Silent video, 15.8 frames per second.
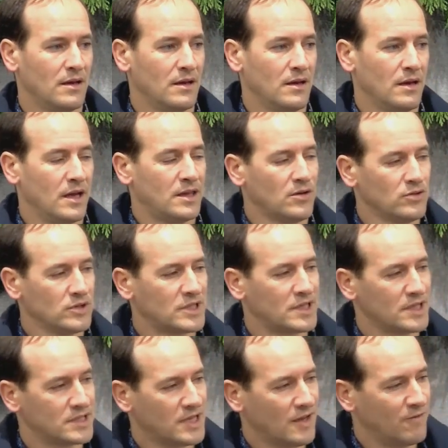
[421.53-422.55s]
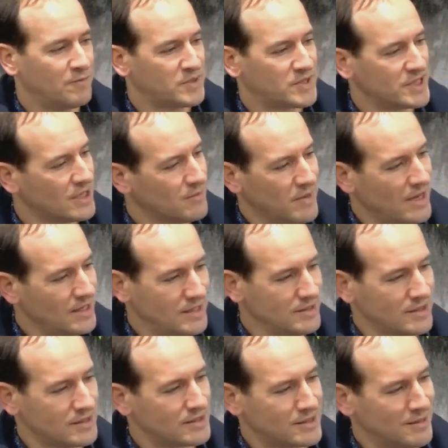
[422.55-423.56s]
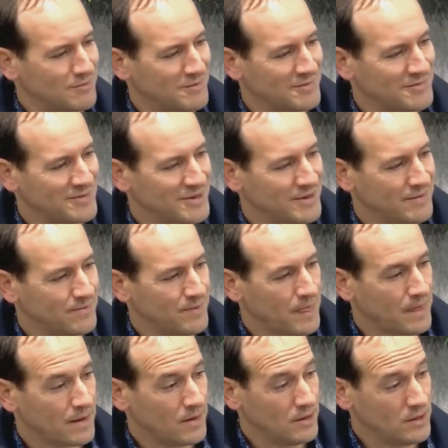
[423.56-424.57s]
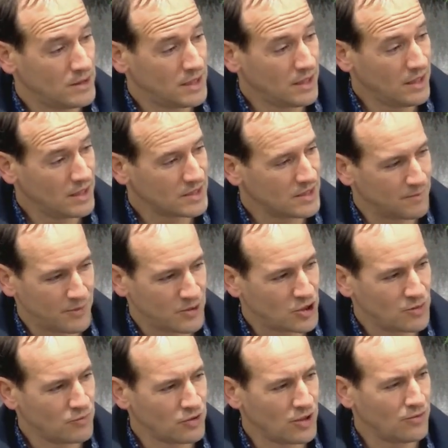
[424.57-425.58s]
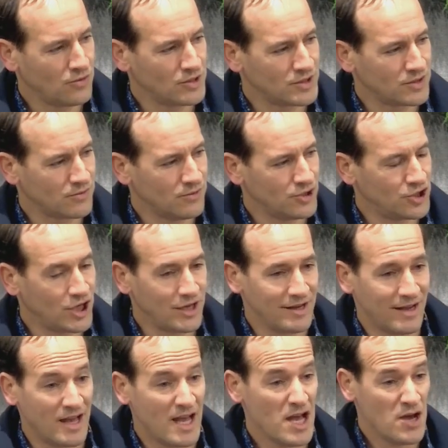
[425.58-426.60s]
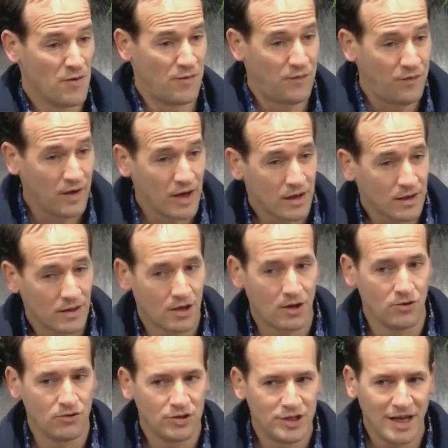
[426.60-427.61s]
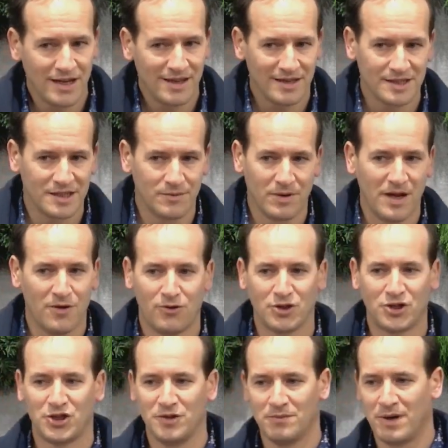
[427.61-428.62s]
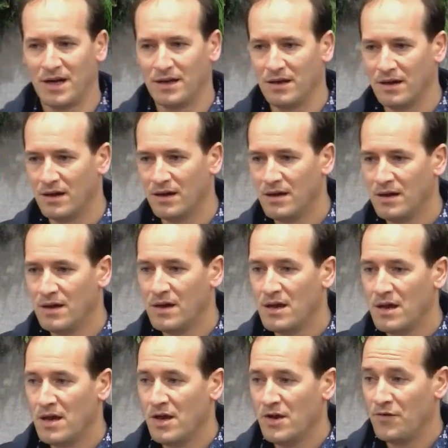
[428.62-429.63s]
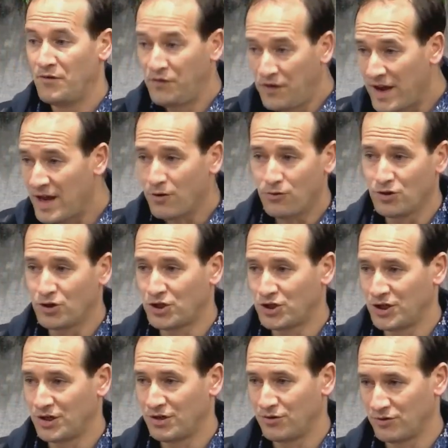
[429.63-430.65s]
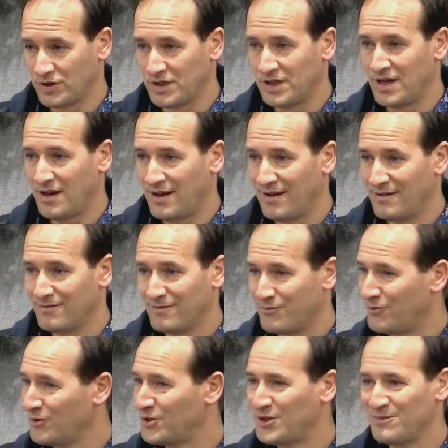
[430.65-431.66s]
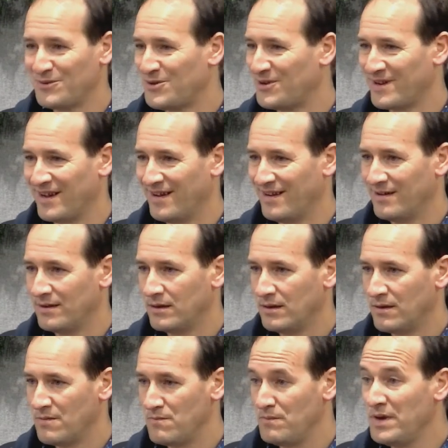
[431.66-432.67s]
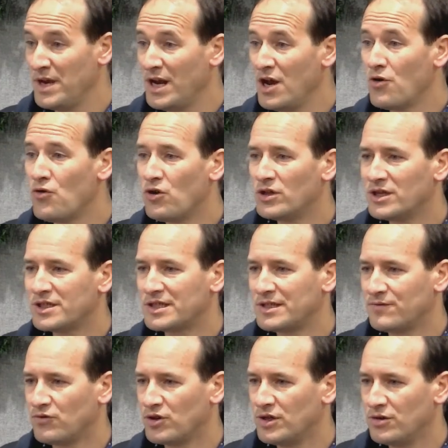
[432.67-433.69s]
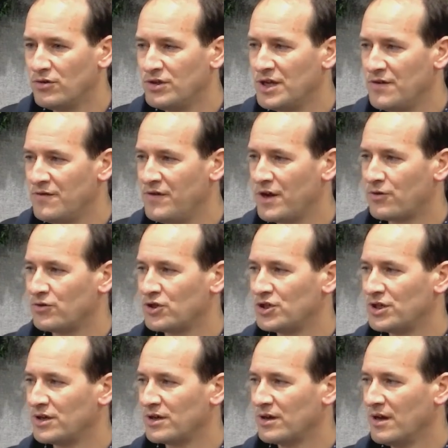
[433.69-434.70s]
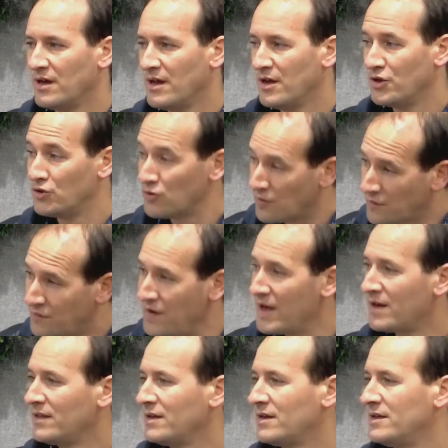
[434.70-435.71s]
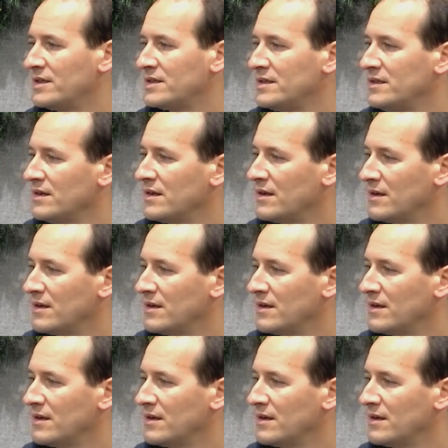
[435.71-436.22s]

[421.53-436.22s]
Это он сказал в Псалме 11. Интересно, почему такое заключение? Верных людей на земле очень мало – Верующих, друзья, очень много. Миллионы сегодня людей верующих, но верных из них